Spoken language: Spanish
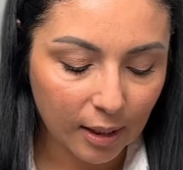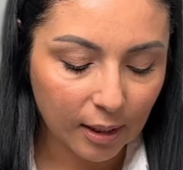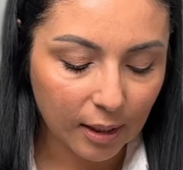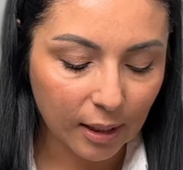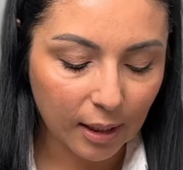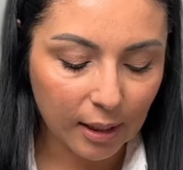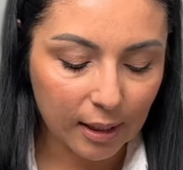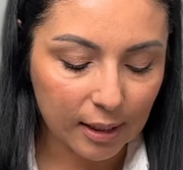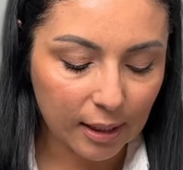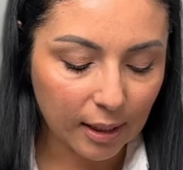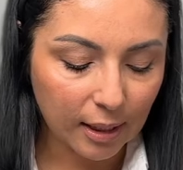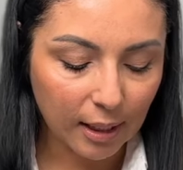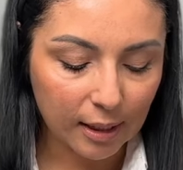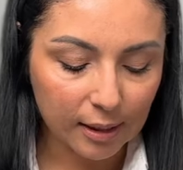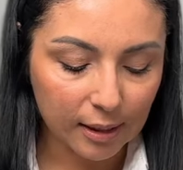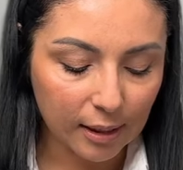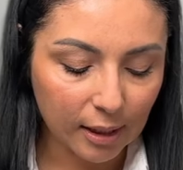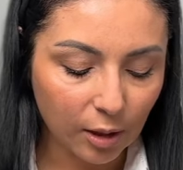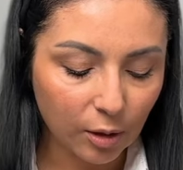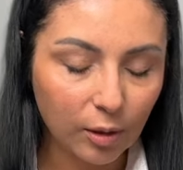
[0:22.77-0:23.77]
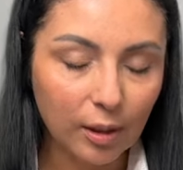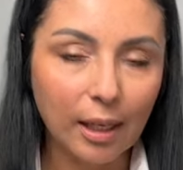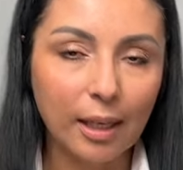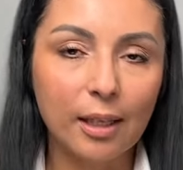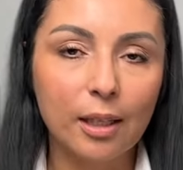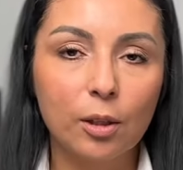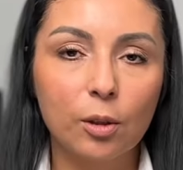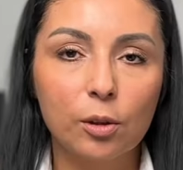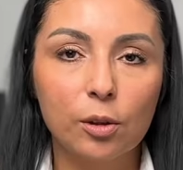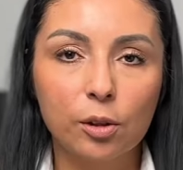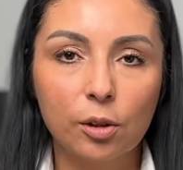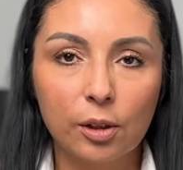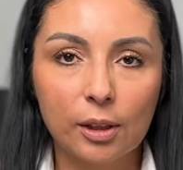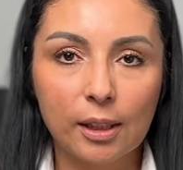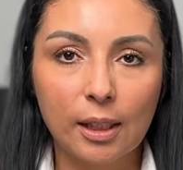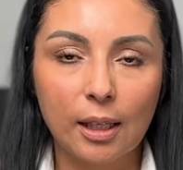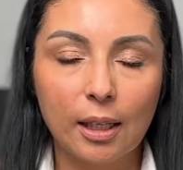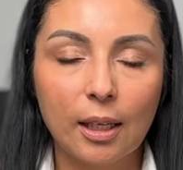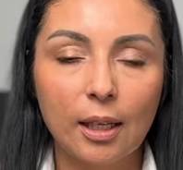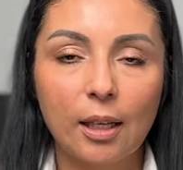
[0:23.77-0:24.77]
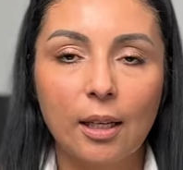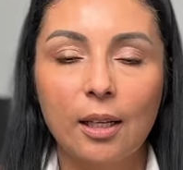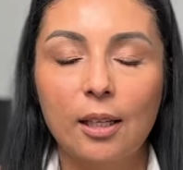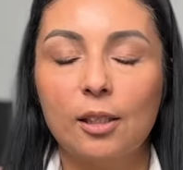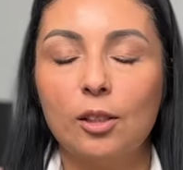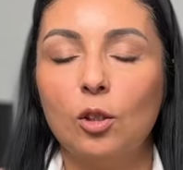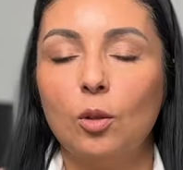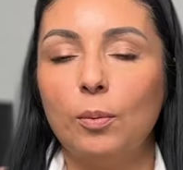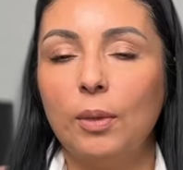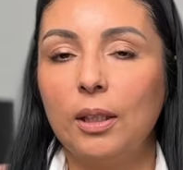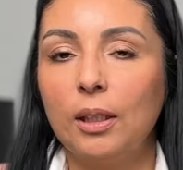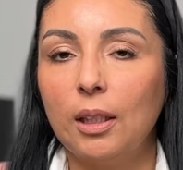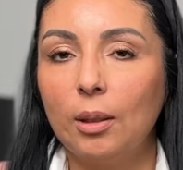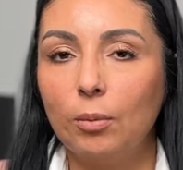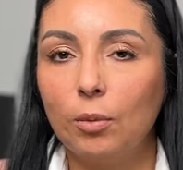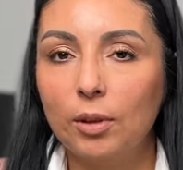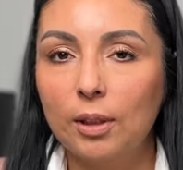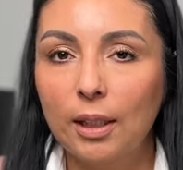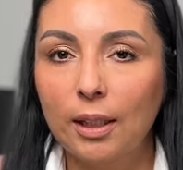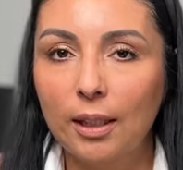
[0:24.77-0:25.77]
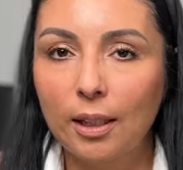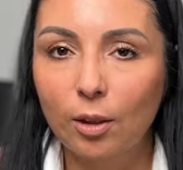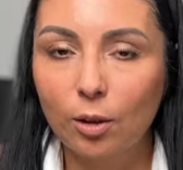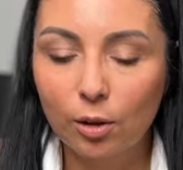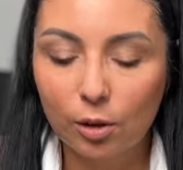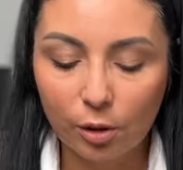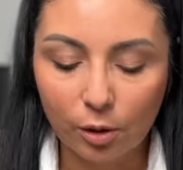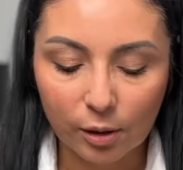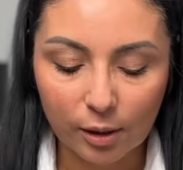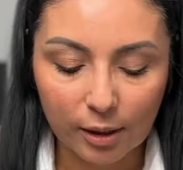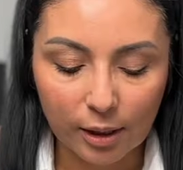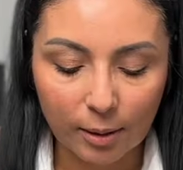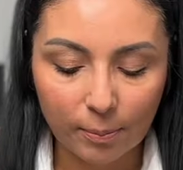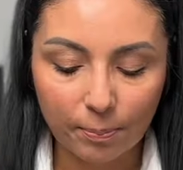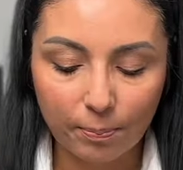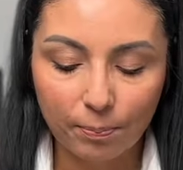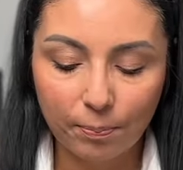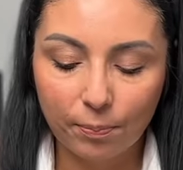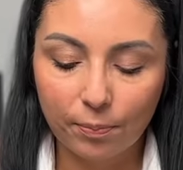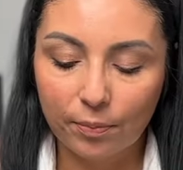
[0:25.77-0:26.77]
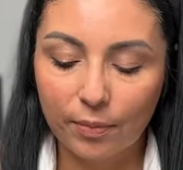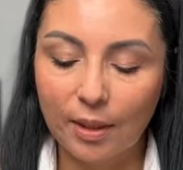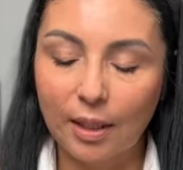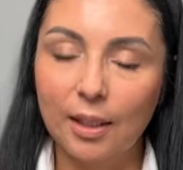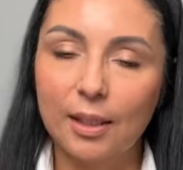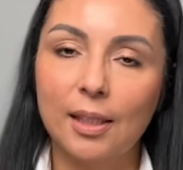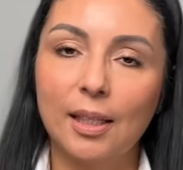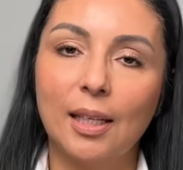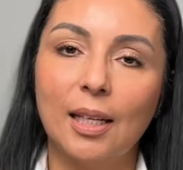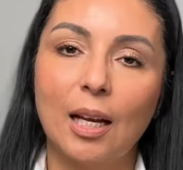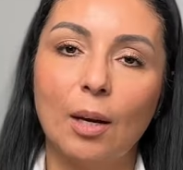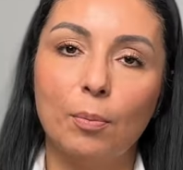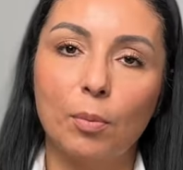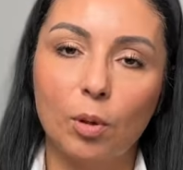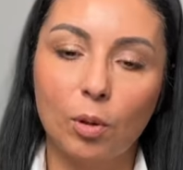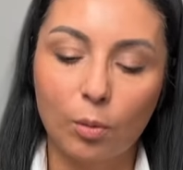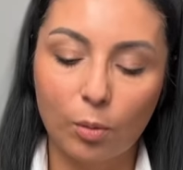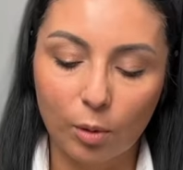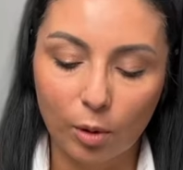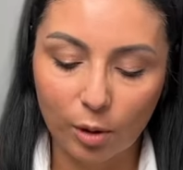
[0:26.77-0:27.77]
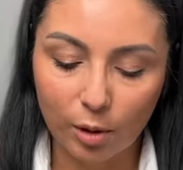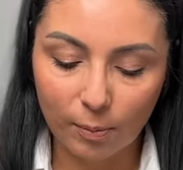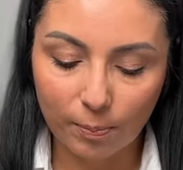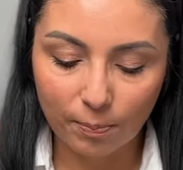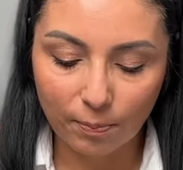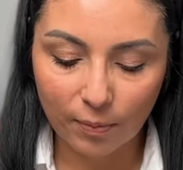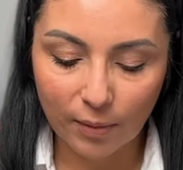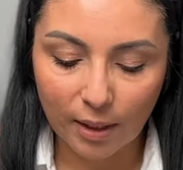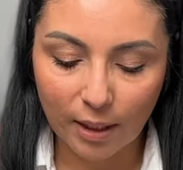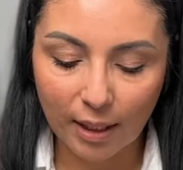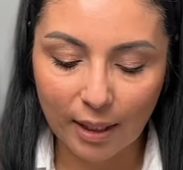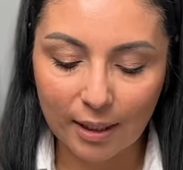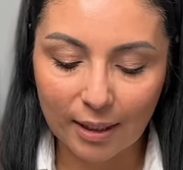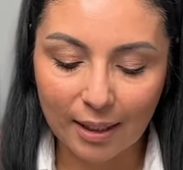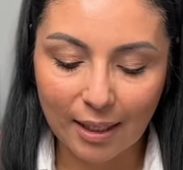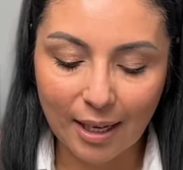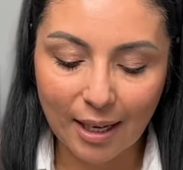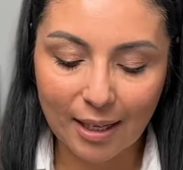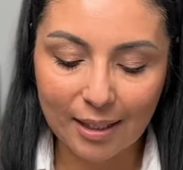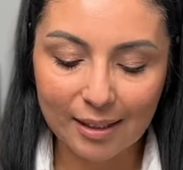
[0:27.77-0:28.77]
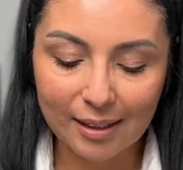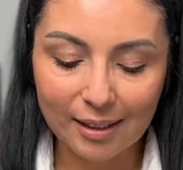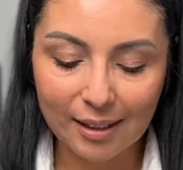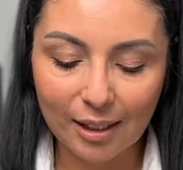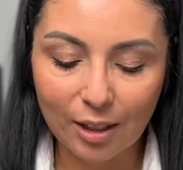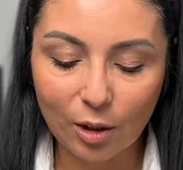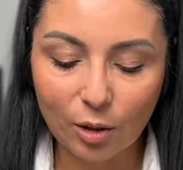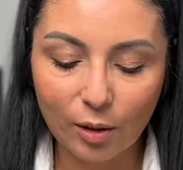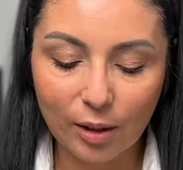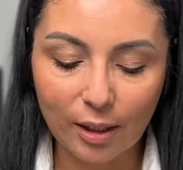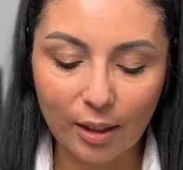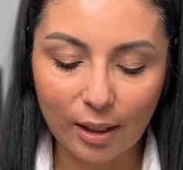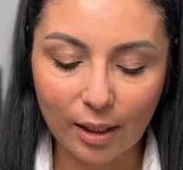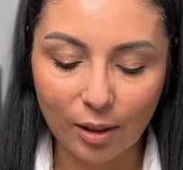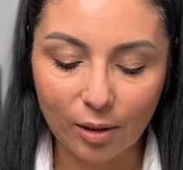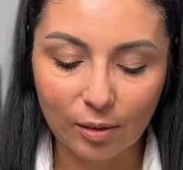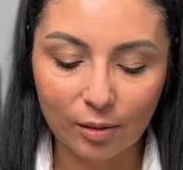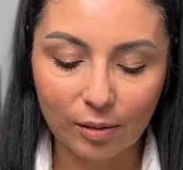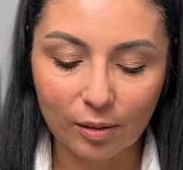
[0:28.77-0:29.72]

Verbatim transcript: Tienes el castigo, la I-212. Sometimos el I-212, se le aprobó el día 5 de enero.